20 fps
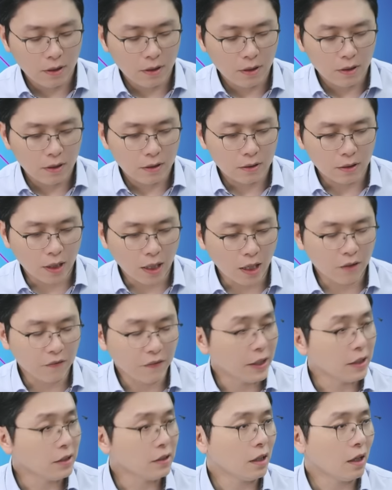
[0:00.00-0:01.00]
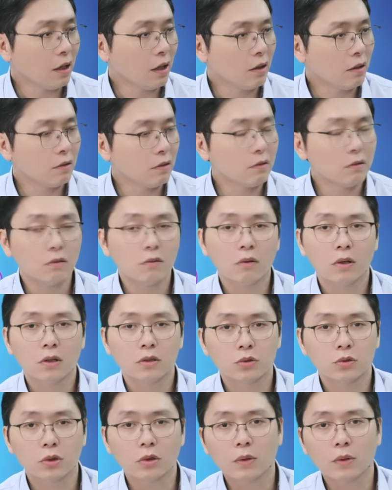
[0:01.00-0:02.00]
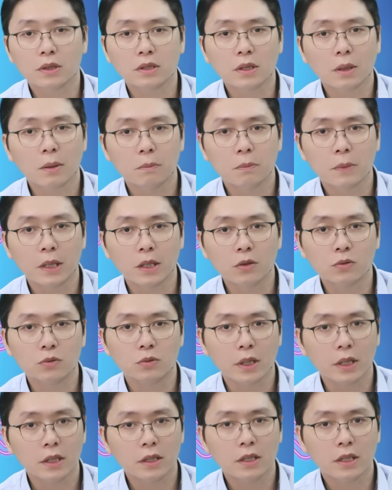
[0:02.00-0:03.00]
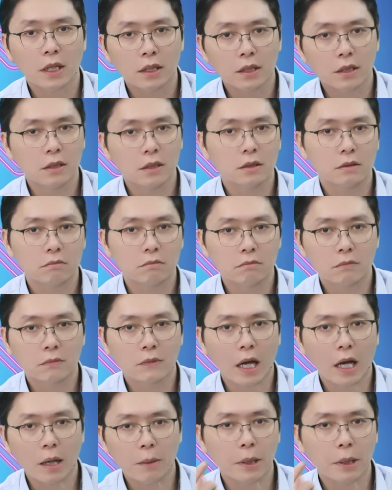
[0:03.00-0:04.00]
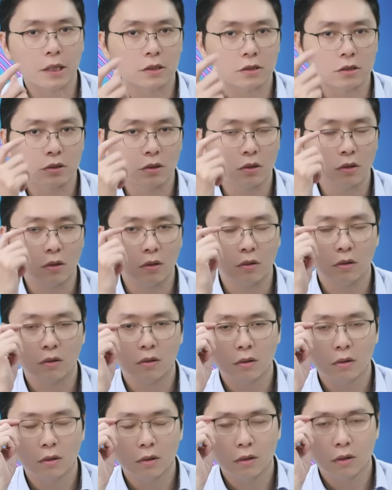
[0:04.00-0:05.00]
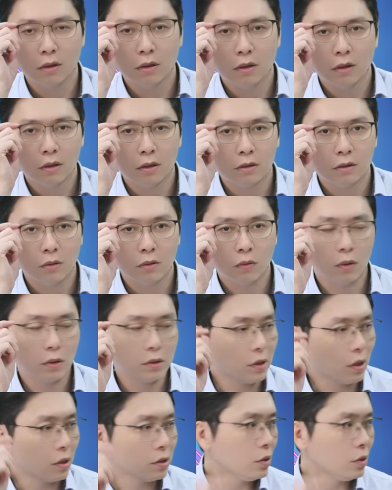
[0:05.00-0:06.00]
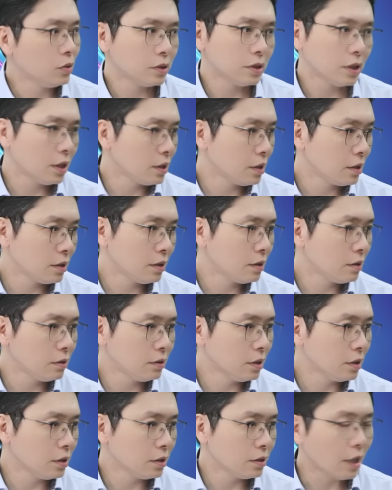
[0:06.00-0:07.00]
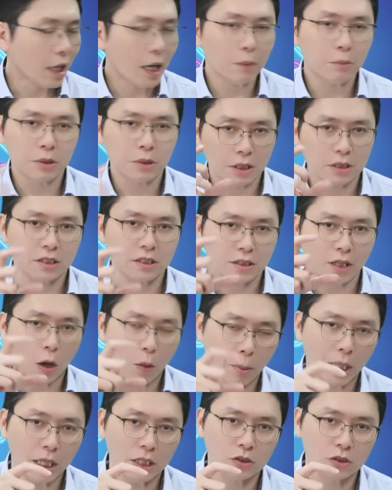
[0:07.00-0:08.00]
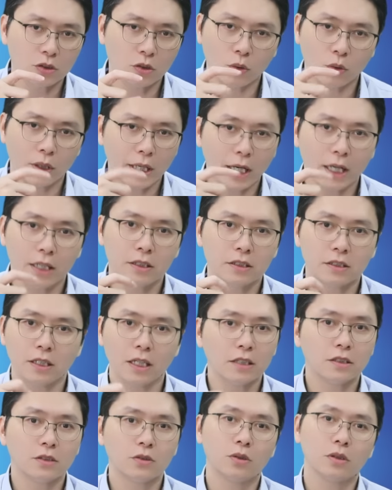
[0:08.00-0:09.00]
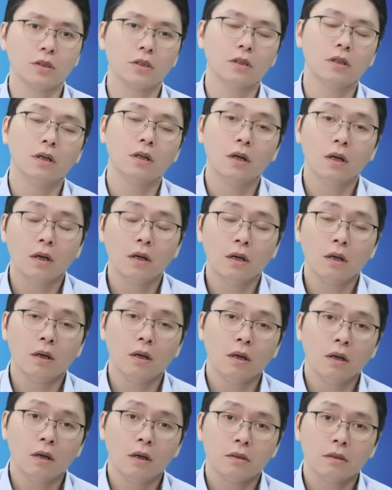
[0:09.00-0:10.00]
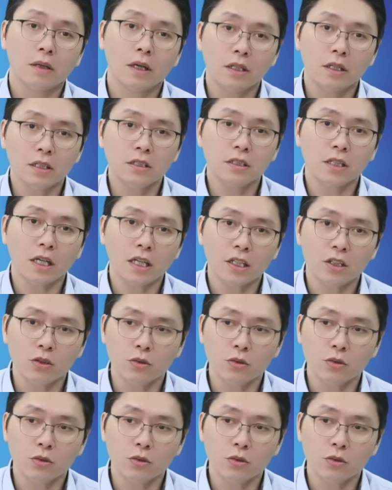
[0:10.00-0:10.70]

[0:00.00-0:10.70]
那反映到哇，昨天晚上美股 ADR 那个开盘的时候，嗯，哇，早上我才那个他们的早盘的时候，我看的实在是觉得台电竟然一路